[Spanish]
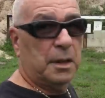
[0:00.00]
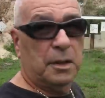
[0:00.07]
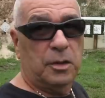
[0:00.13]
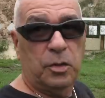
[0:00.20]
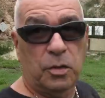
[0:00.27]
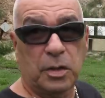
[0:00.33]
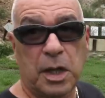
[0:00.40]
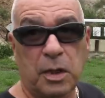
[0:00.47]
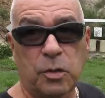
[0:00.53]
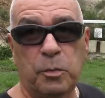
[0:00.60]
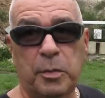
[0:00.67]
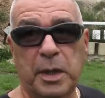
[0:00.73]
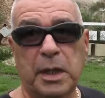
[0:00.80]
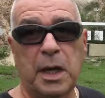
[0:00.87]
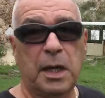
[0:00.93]
lograron
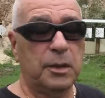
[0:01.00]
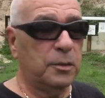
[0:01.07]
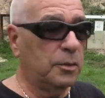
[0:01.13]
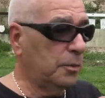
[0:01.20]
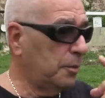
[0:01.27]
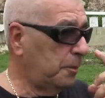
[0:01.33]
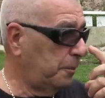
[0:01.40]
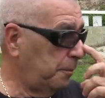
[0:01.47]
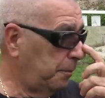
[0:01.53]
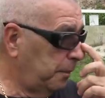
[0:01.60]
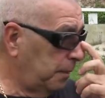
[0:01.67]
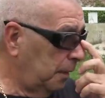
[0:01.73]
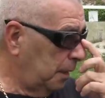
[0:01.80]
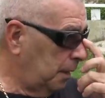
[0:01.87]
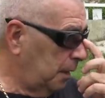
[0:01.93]
ver algo, ¿no?
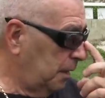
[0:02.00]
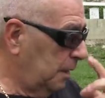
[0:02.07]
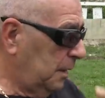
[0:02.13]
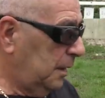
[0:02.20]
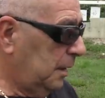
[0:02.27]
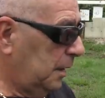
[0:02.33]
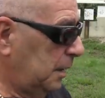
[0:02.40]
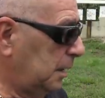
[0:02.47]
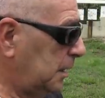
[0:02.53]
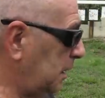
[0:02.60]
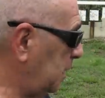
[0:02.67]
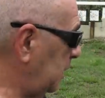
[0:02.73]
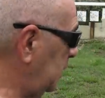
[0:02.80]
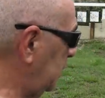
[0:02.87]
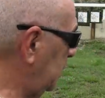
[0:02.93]

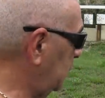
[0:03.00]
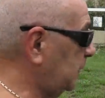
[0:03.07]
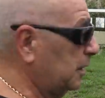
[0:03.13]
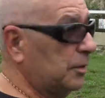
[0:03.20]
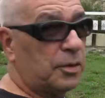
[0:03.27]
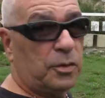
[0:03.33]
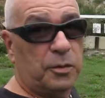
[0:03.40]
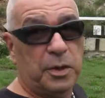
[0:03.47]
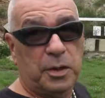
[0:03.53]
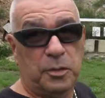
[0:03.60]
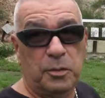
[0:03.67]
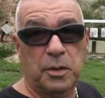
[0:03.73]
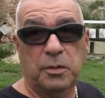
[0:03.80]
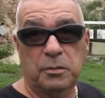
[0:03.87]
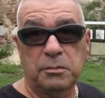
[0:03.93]
Y si no lo vieron,
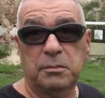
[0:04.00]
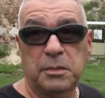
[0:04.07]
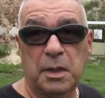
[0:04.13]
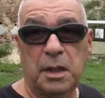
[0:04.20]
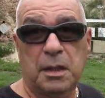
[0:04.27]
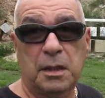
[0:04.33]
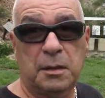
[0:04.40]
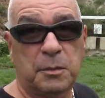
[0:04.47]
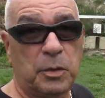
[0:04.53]
bueno, ya me